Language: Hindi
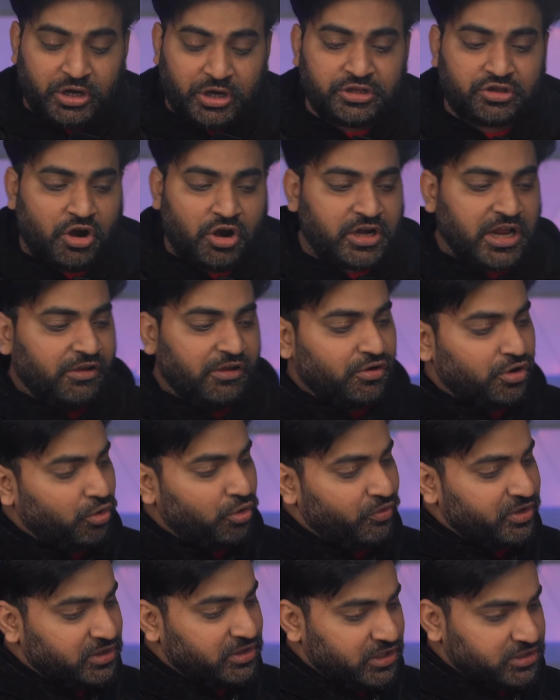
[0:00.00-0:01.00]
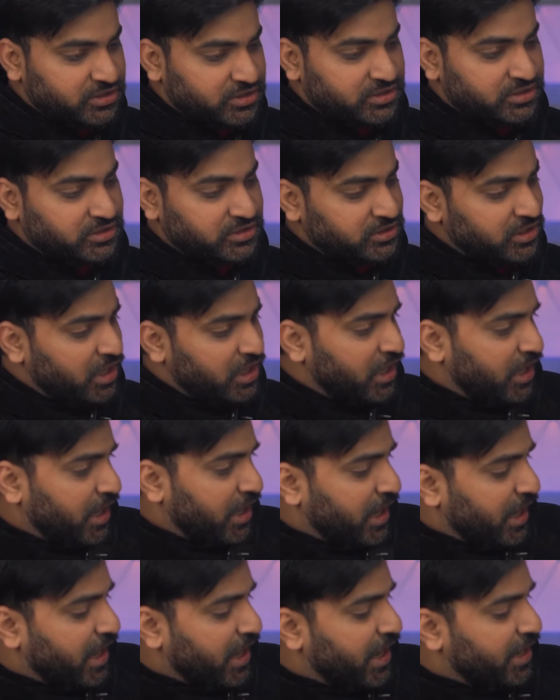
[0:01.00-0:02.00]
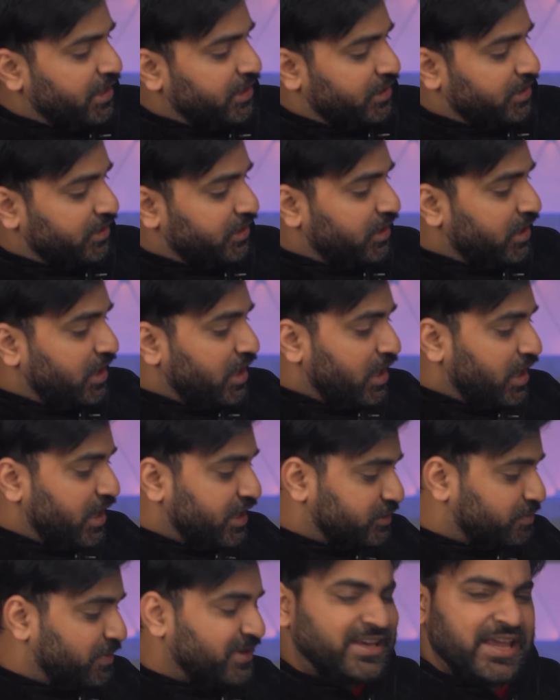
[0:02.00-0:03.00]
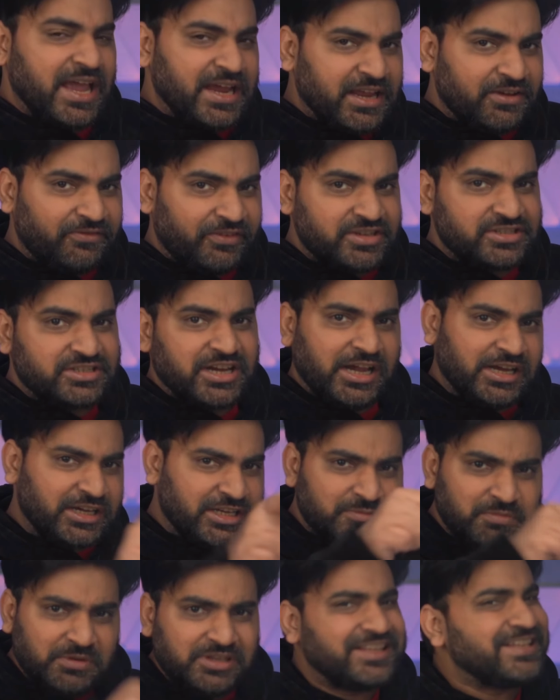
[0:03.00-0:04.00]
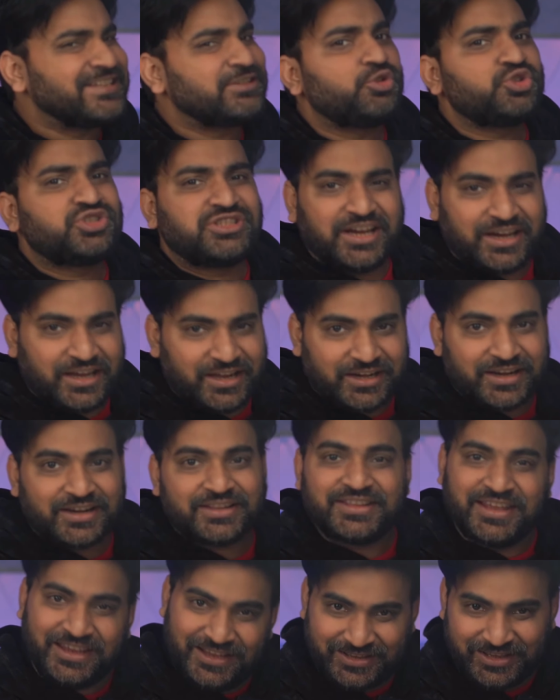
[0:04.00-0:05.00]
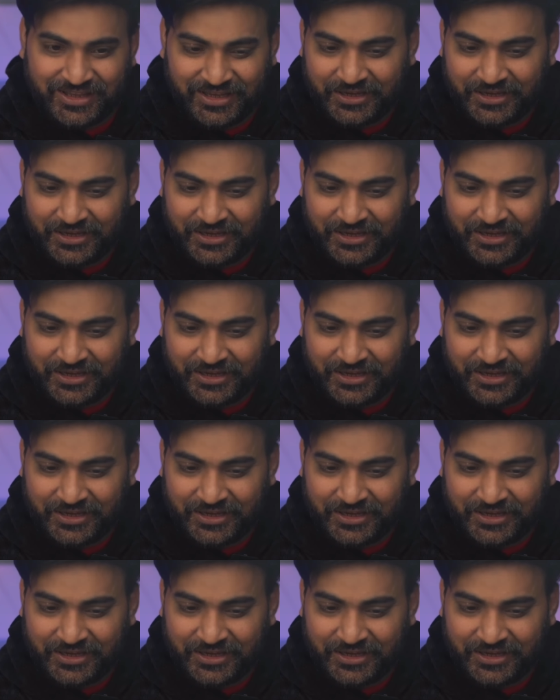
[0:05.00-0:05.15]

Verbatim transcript: सो आई थॉट आई विल गो विद दिस एंड इसमें क्या क्या फंक्शनैलिटीज मिलती है चलो चेक कर कर देखते